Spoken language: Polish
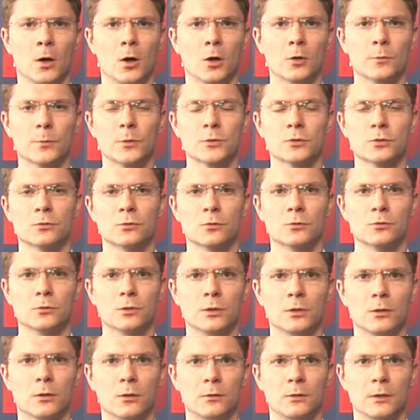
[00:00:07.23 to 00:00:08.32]
Od początku
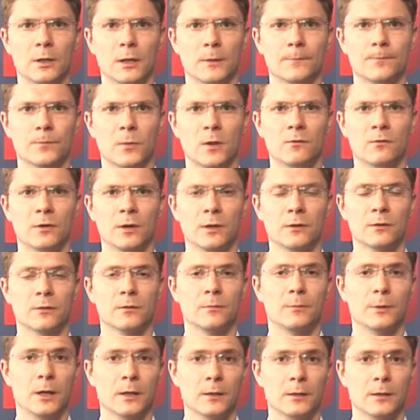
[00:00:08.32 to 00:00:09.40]
tygodnia wraz z
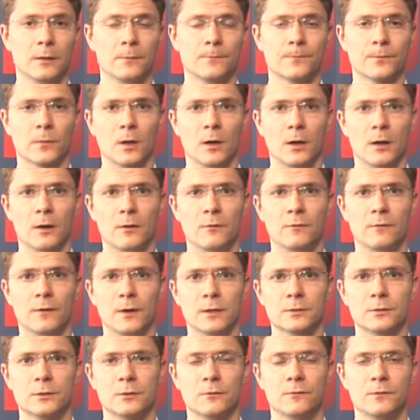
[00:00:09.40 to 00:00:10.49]
brakiem e,
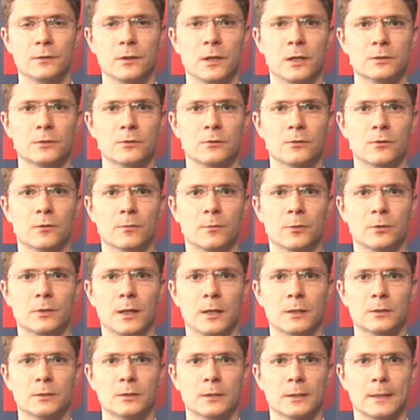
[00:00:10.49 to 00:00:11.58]
ważnych wydarzeń
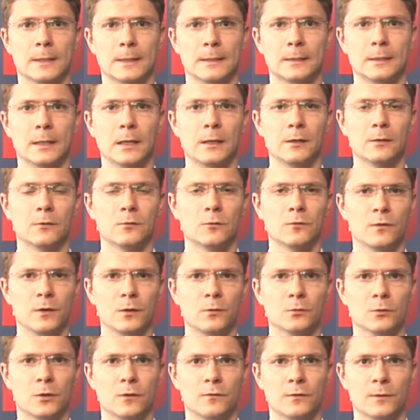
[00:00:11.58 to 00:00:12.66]
gospodarczych na rynku
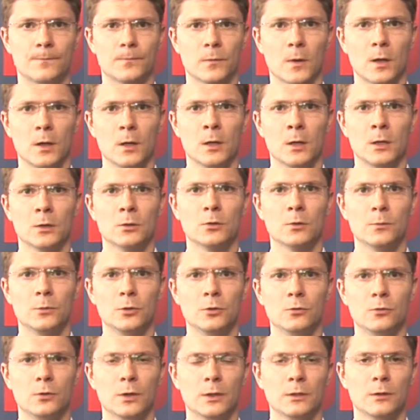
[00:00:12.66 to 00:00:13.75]
walutowym
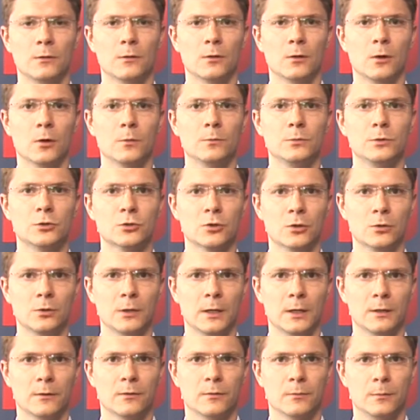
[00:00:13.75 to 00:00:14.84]
dominuje nieco
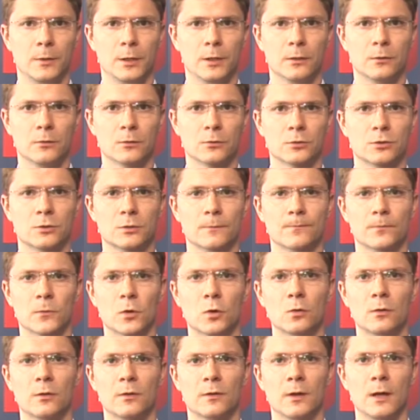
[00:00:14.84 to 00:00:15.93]
obniżona zmienność.
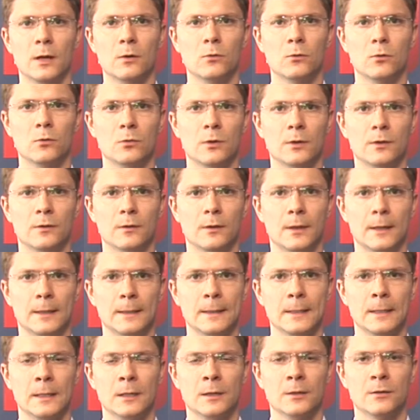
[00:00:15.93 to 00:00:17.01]
Kurs euro-USD
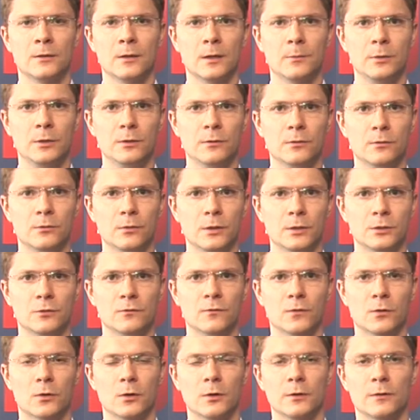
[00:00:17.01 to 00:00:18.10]
stabilizuje się
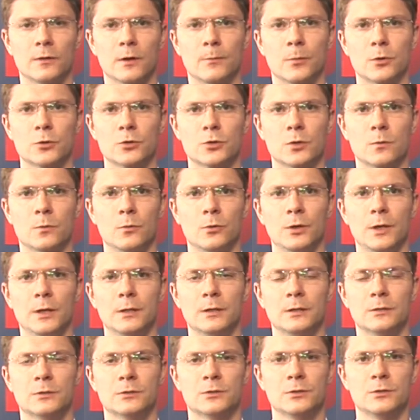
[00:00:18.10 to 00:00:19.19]
w okolicach poziomu
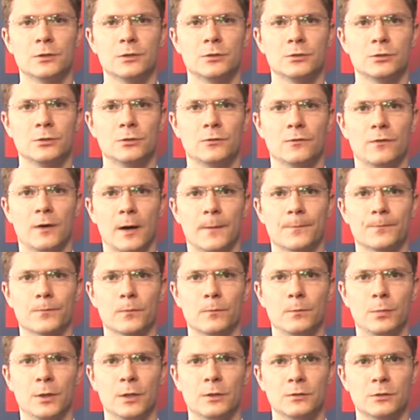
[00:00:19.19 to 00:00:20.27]

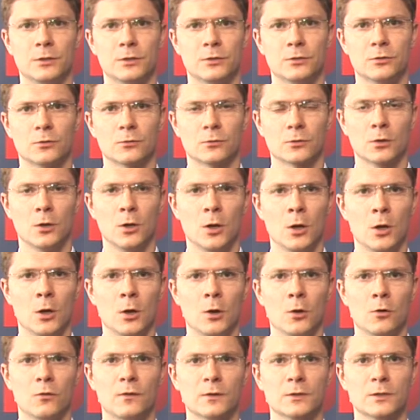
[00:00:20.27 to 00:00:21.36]
1,3250.
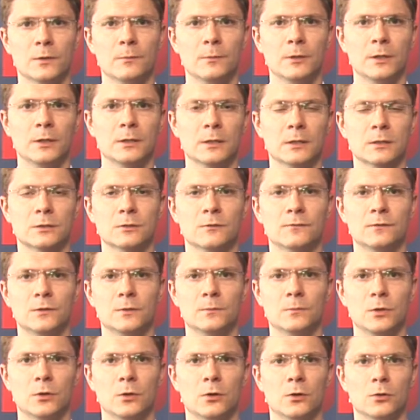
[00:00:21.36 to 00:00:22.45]
Uważamy jednak, że w
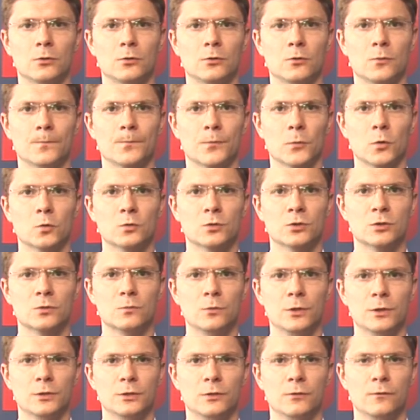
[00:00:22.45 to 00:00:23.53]
tym tygodniu
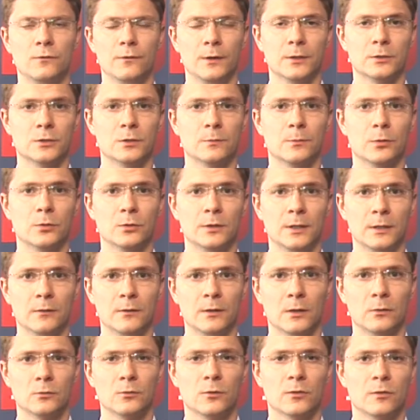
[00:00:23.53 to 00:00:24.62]
utrzymuje się większy
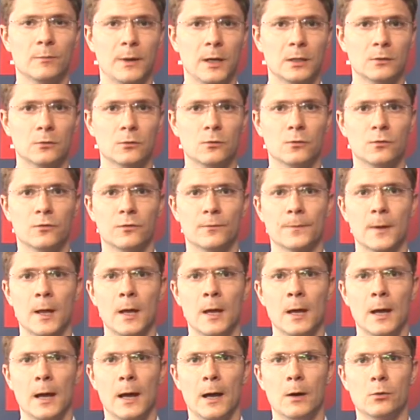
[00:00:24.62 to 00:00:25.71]
potencjał do spadków
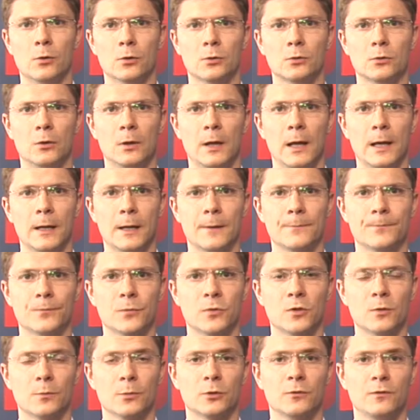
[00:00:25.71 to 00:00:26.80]
euro-dolara,
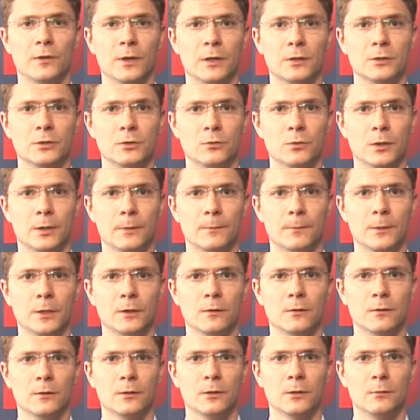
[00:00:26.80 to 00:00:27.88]
co potwierdziły
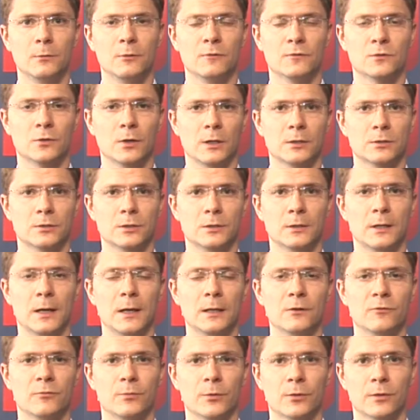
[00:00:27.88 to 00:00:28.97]
m.in. wczorajsze
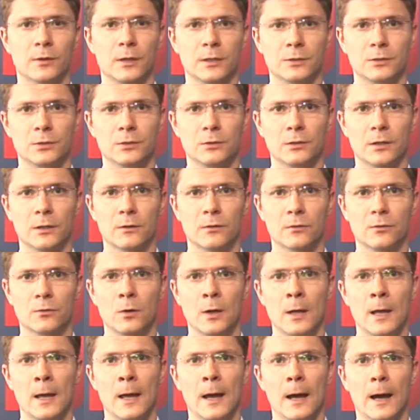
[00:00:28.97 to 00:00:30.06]
dane w postaci indeksu
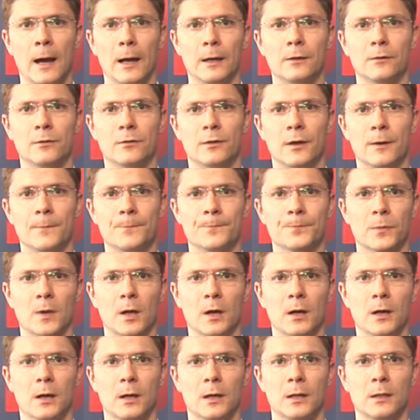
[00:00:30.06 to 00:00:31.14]
ISM
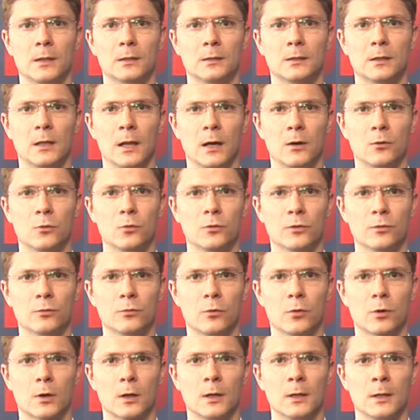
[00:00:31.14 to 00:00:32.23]
e, dla
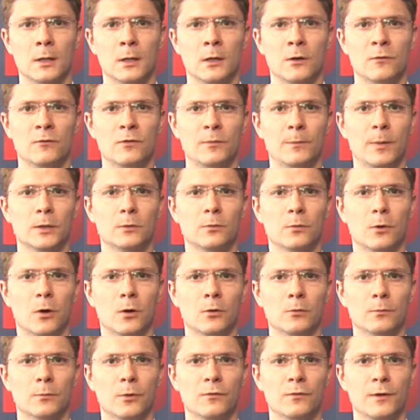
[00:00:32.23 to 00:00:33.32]
usług. Wypadł
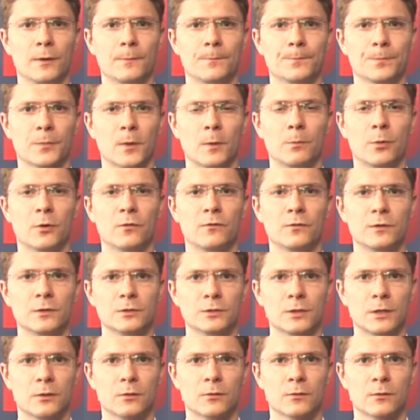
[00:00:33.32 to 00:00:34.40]
on bowiem
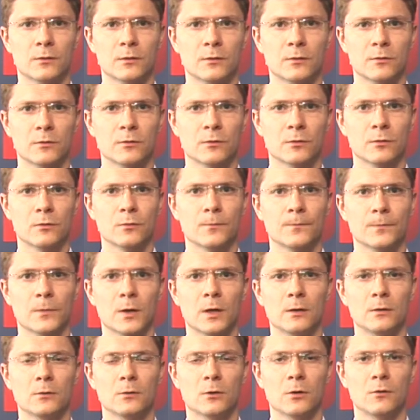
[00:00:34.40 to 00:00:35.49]
powyżej konsensusu
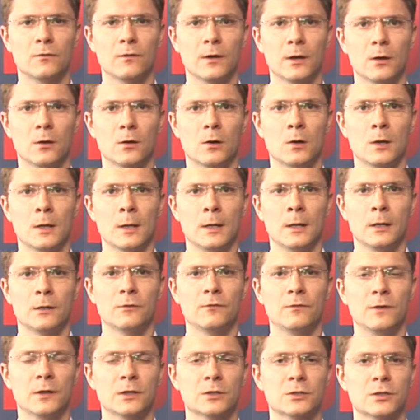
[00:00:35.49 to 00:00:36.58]
rynkowego,
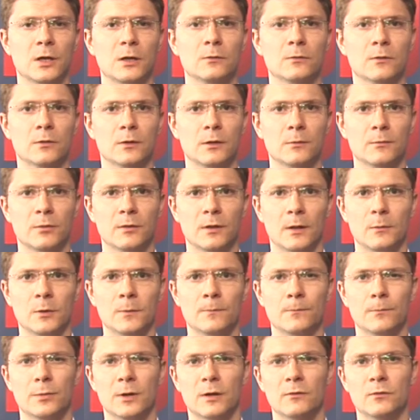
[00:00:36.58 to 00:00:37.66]
zwiększając tym
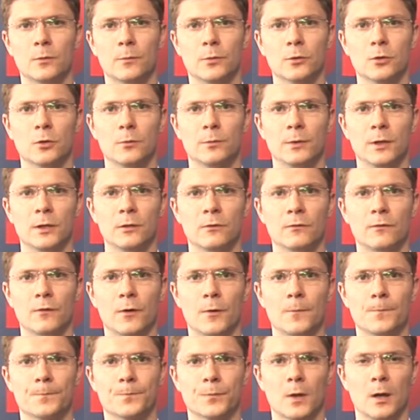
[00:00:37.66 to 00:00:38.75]
samym
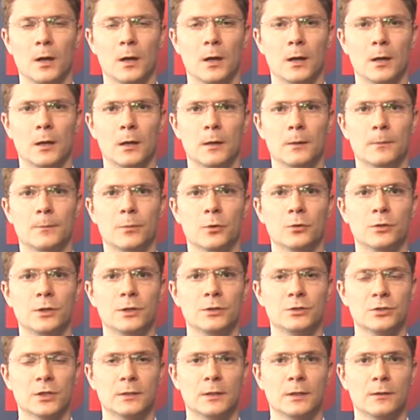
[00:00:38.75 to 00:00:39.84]
prawdopodobieństwo e,
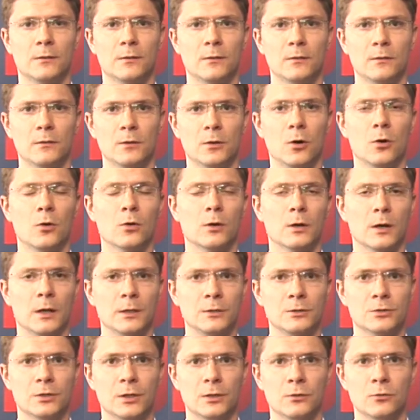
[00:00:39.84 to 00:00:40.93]
podjęcia decyzji o
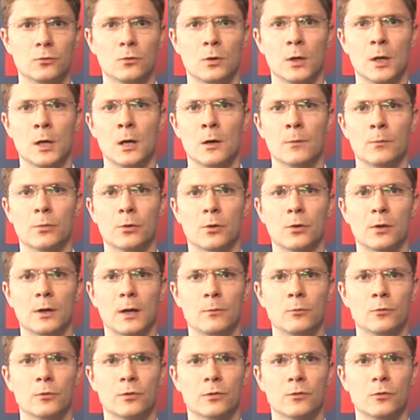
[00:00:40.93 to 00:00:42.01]
ograniczeniu
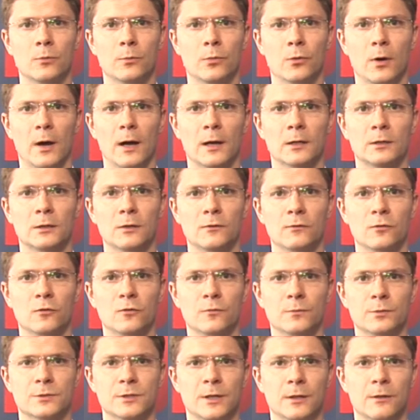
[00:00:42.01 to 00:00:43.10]
programu skupu aktywów
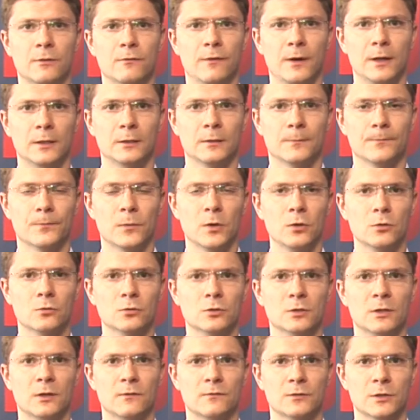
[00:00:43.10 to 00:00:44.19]
przez Fed
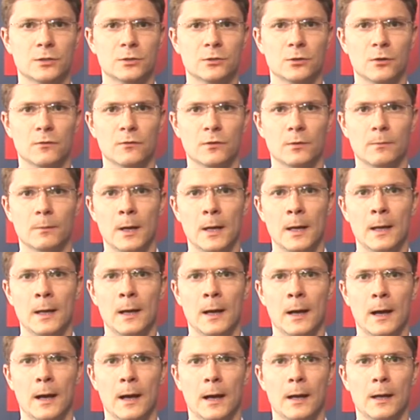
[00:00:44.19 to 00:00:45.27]
już na wrześniowym
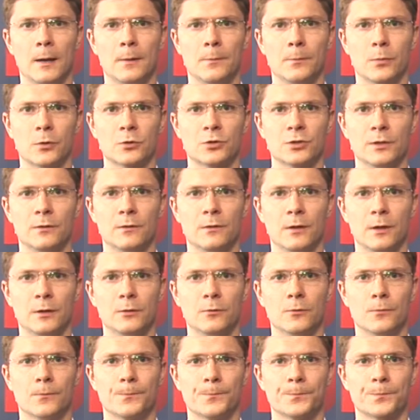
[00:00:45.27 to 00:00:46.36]
e,
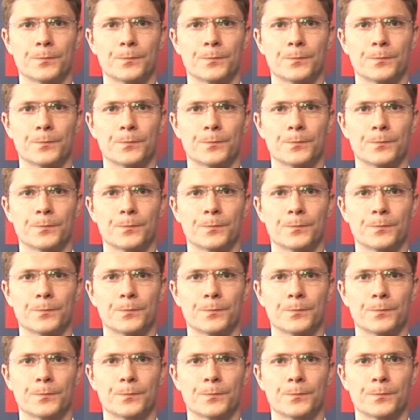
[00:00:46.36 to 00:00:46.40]
posiedzeniu.